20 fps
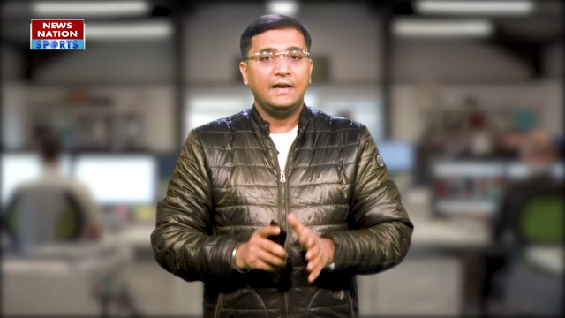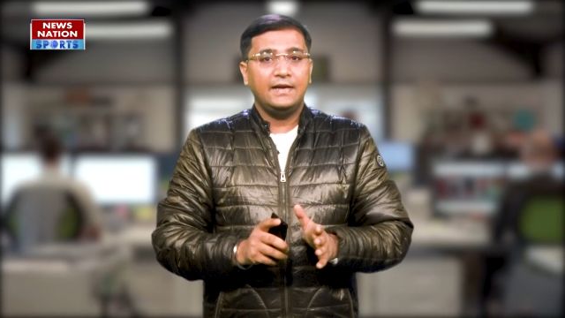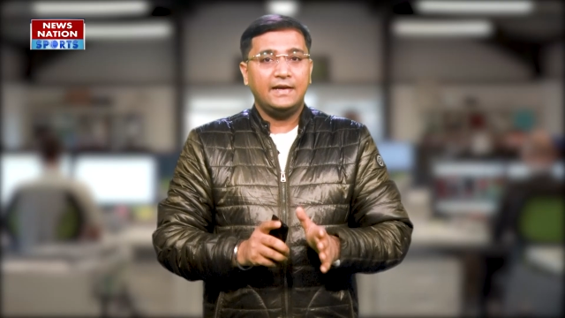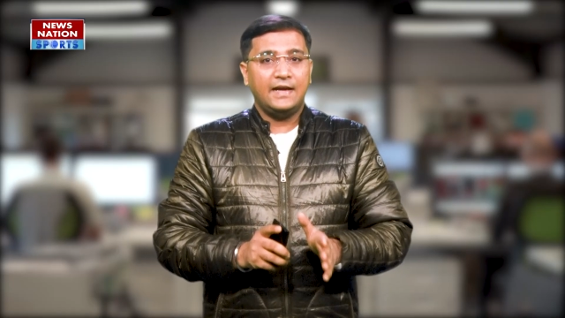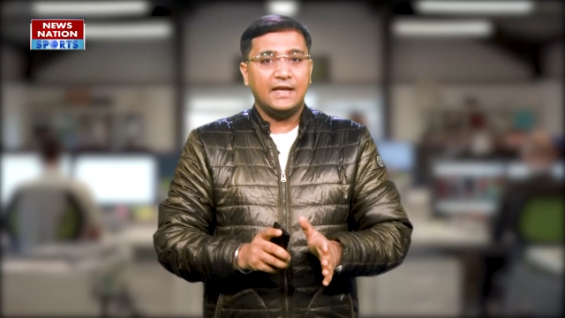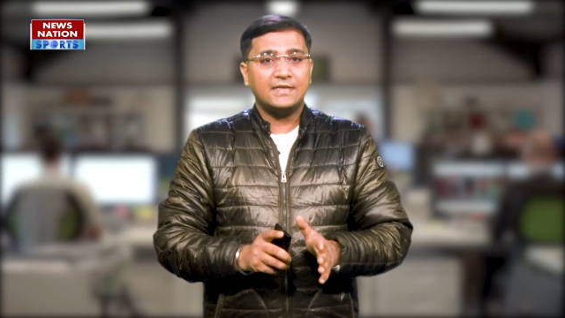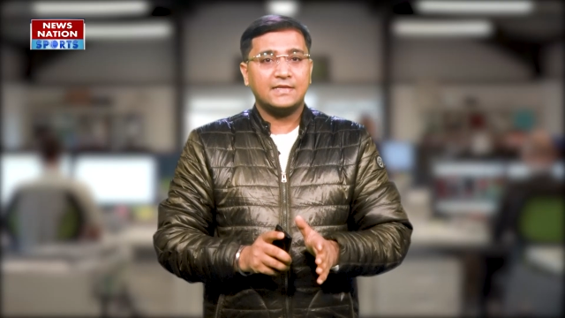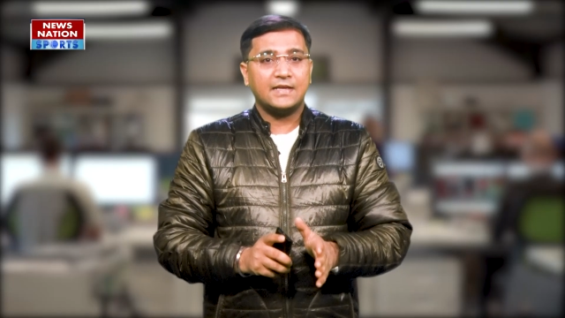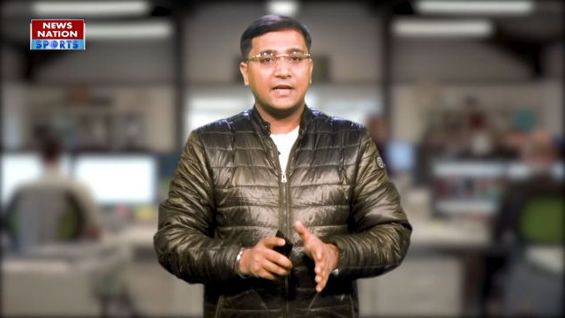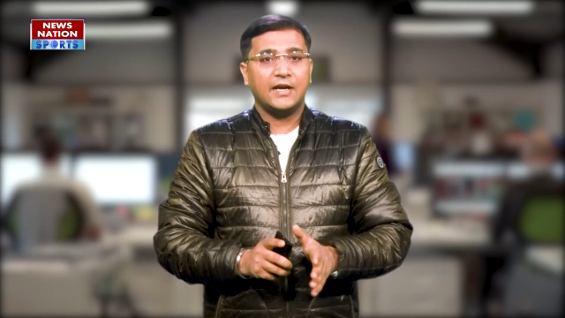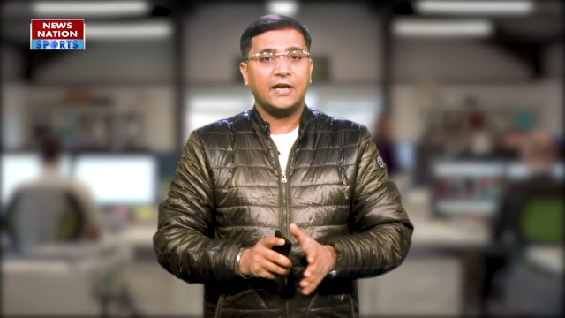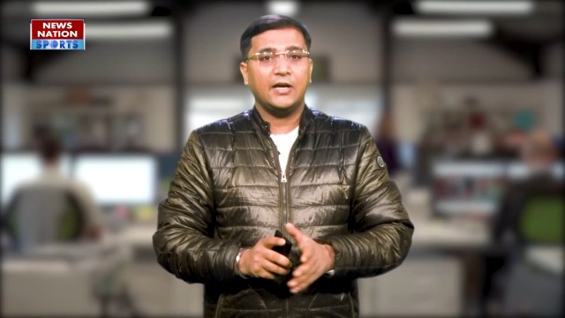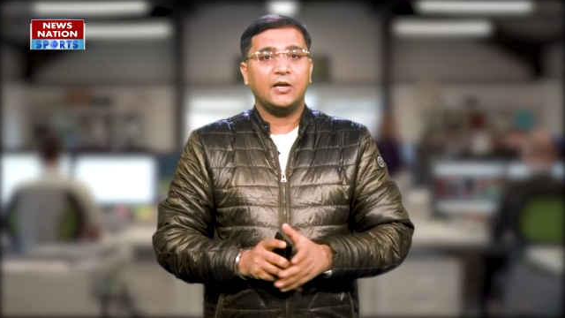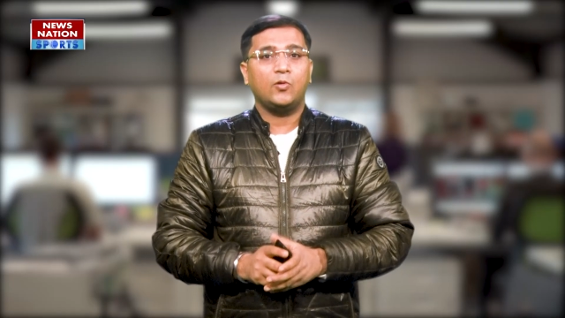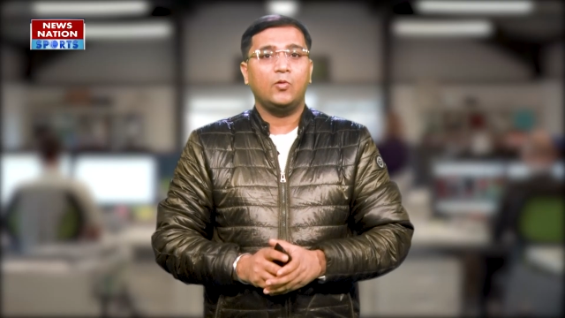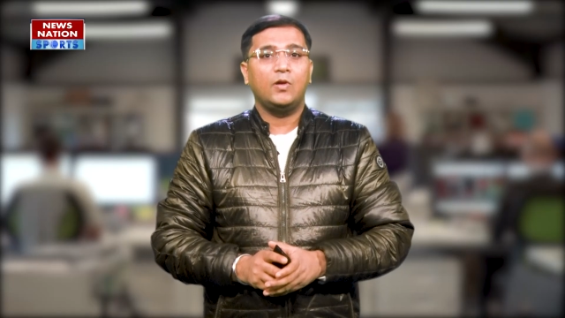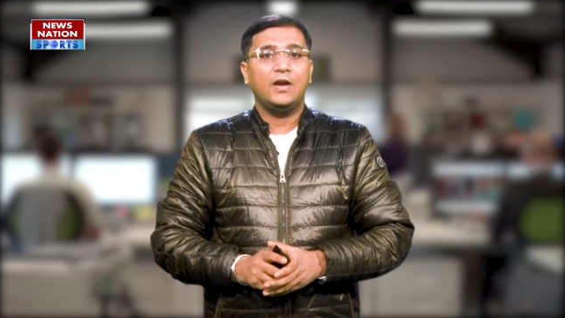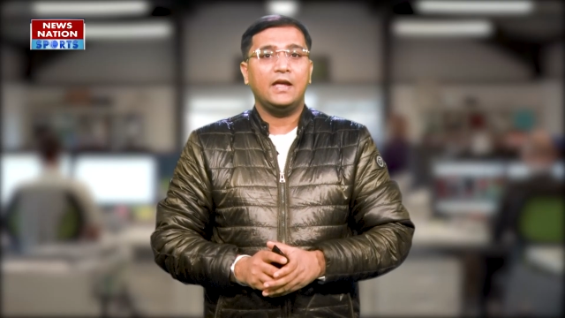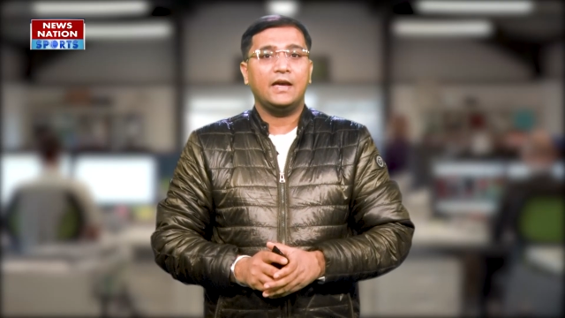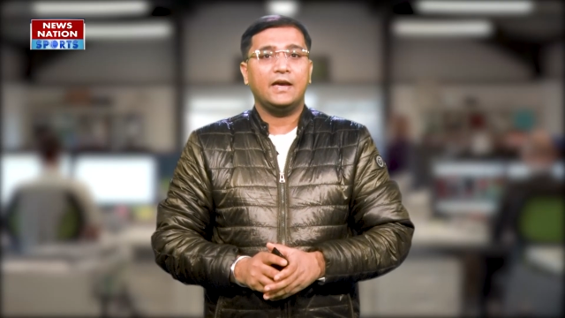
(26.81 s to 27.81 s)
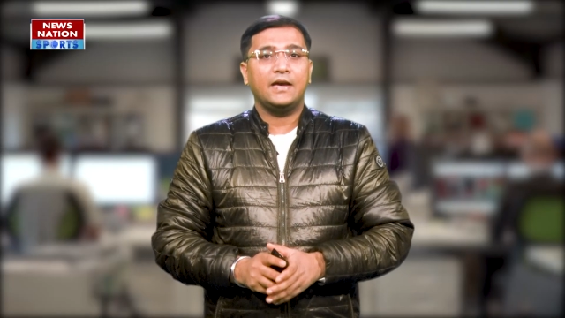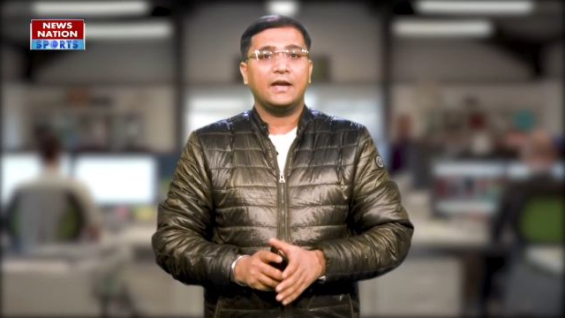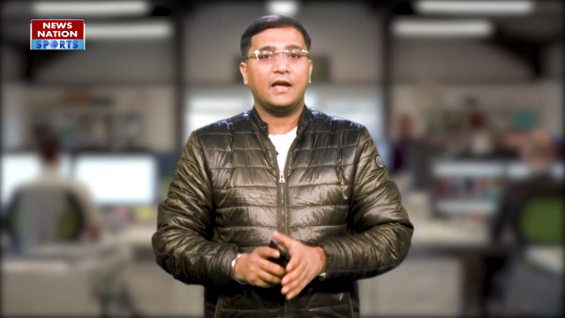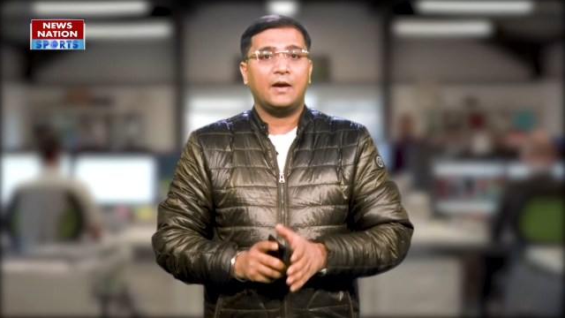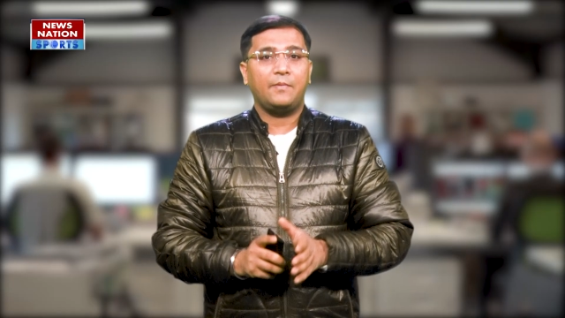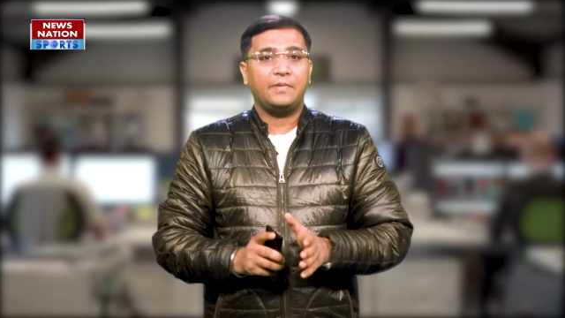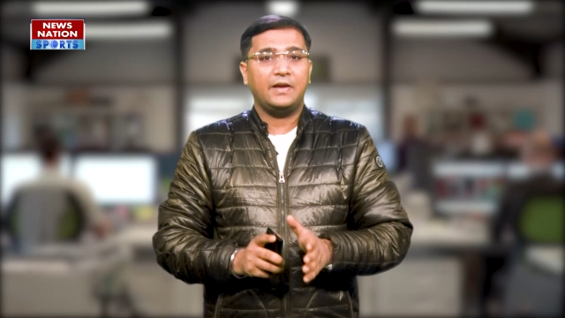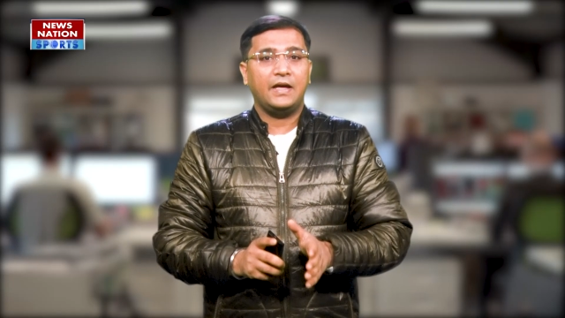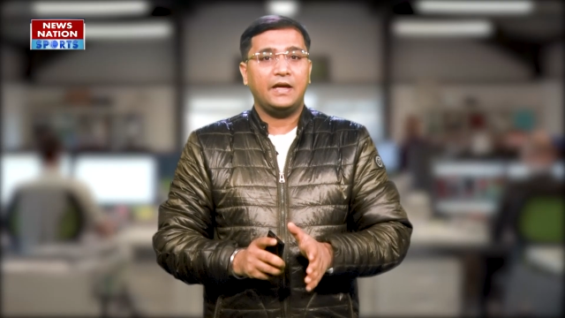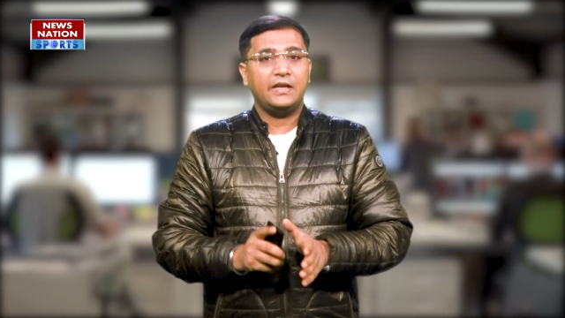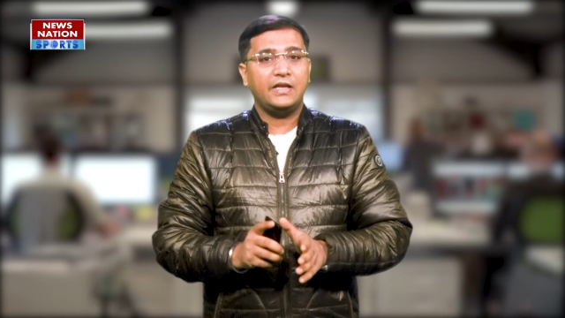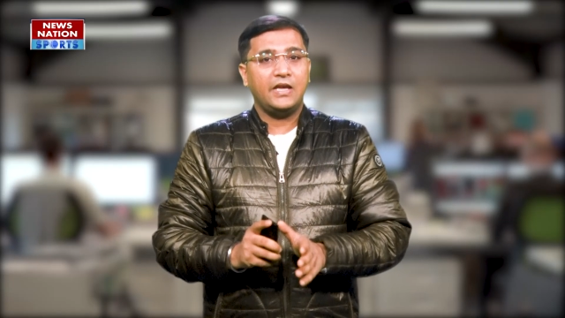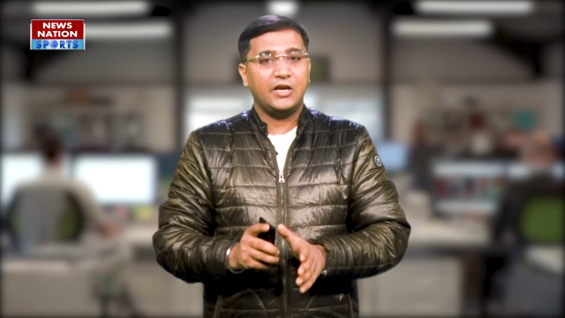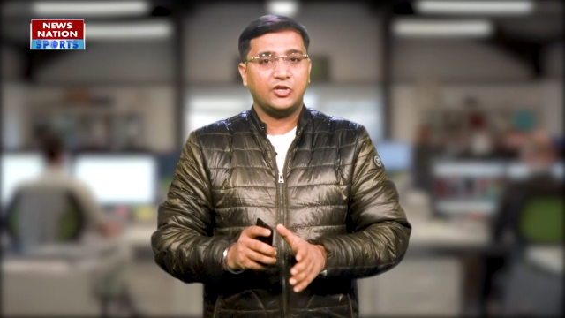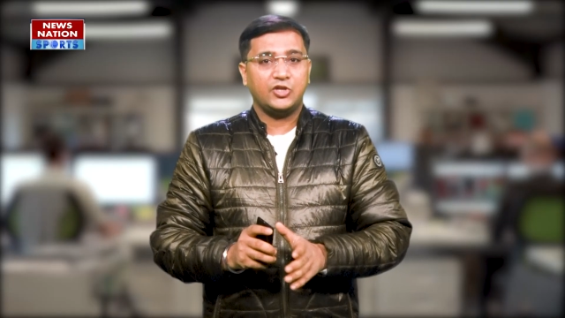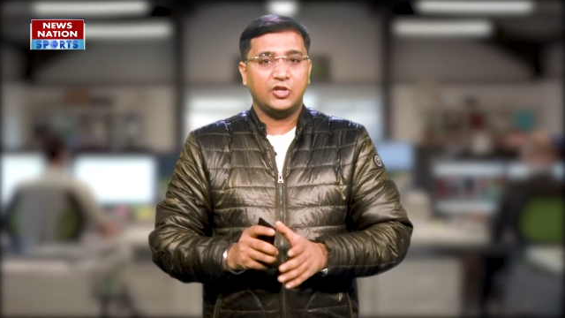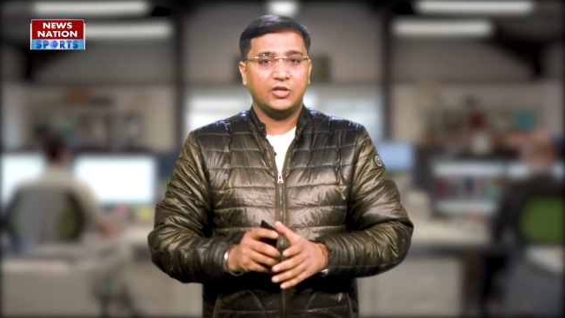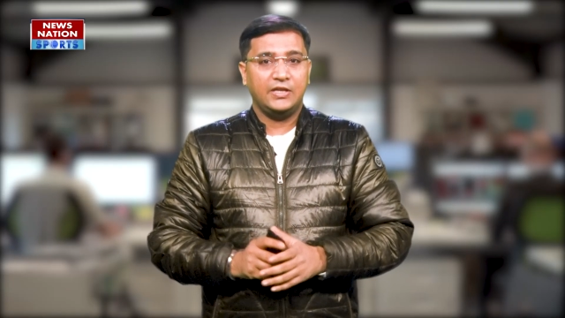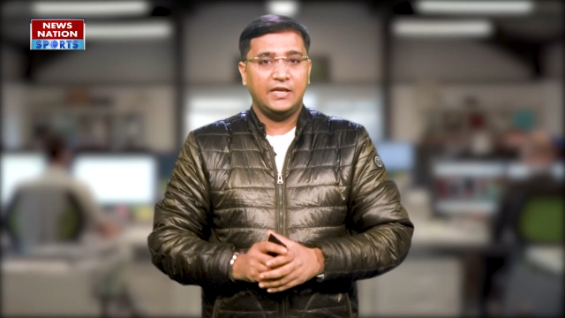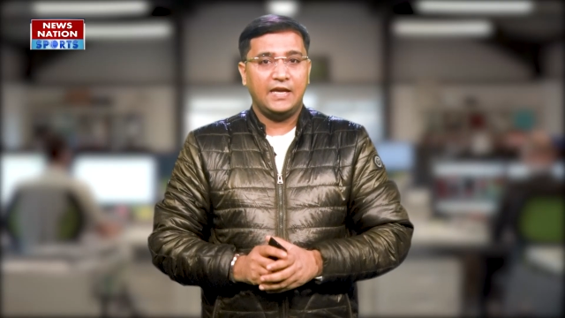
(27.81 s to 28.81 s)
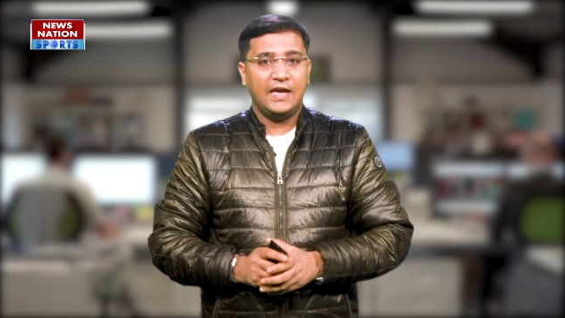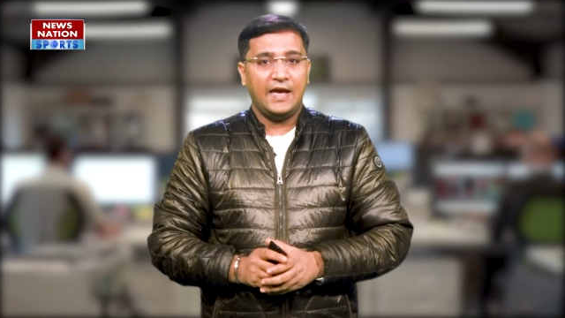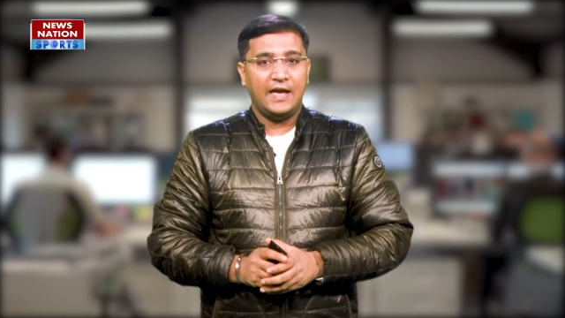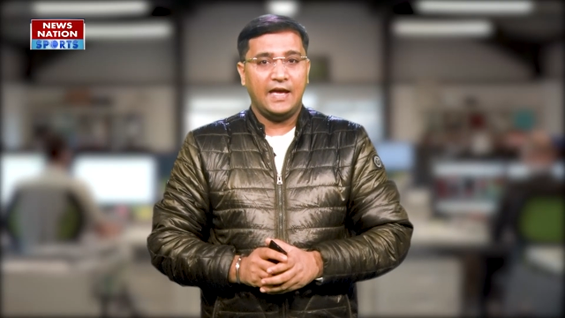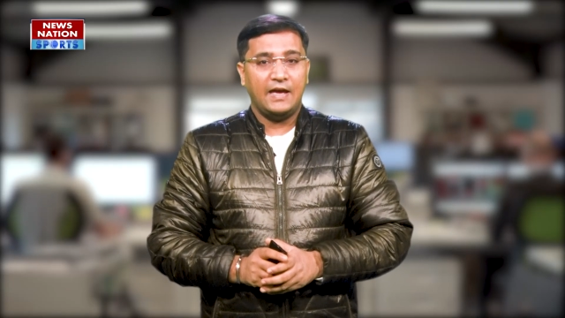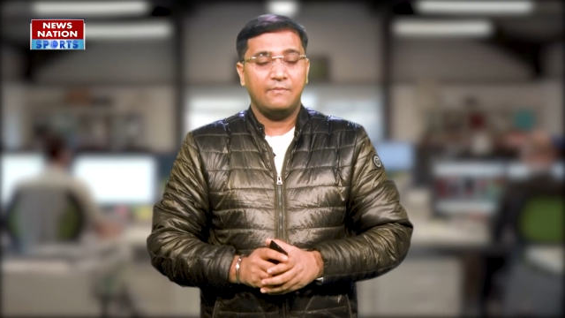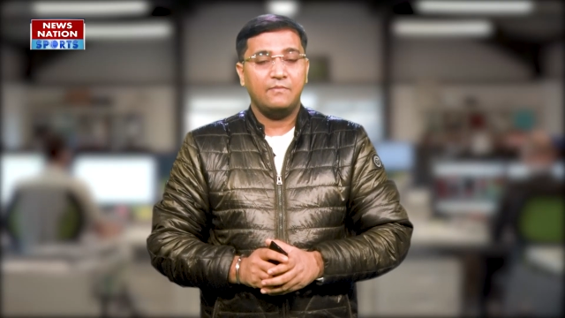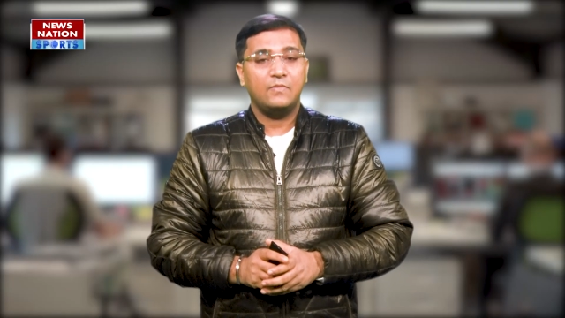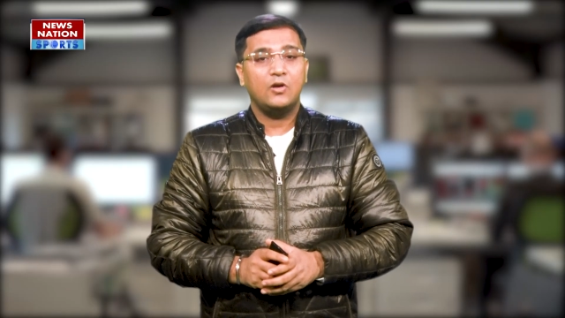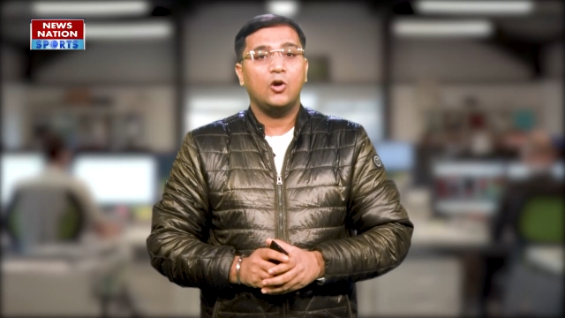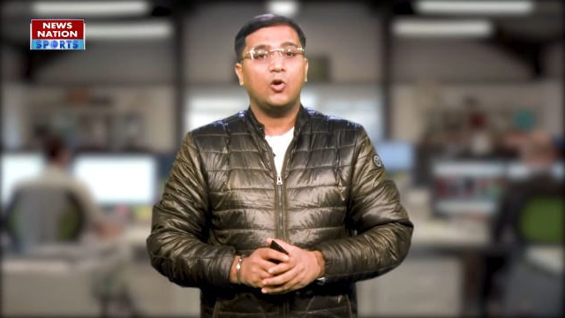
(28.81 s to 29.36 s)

टेस्ट क्रिकेट को लेकर अपना रिएक्शन दिया है